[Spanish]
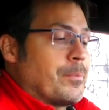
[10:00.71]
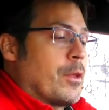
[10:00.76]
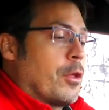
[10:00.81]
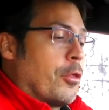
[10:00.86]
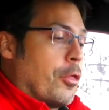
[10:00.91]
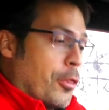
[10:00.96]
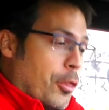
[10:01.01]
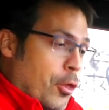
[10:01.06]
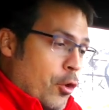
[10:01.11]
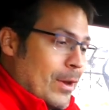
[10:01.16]

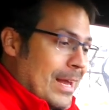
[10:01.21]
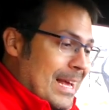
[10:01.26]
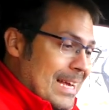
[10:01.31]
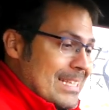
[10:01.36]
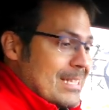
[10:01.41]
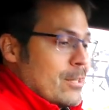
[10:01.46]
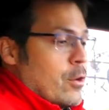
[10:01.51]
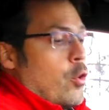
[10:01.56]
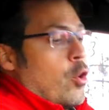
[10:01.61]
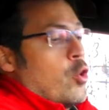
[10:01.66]

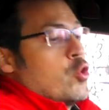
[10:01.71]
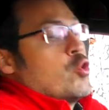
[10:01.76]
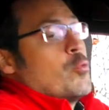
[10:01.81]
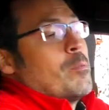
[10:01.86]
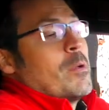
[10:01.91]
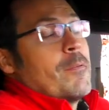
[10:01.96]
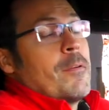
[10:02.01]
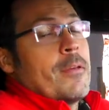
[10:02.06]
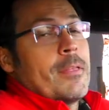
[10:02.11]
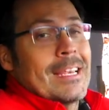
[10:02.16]
zonas o
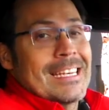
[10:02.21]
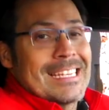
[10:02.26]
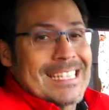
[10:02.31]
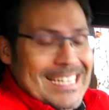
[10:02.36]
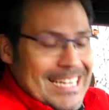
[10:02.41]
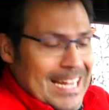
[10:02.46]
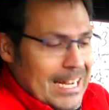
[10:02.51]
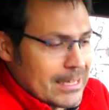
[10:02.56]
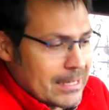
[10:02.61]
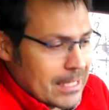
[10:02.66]
superficies
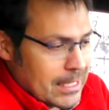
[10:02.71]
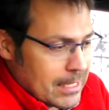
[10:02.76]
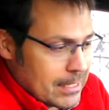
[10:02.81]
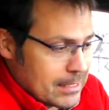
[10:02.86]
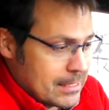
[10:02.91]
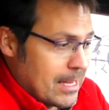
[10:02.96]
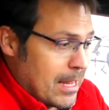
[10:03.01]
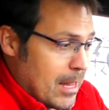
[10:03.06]
táctiles,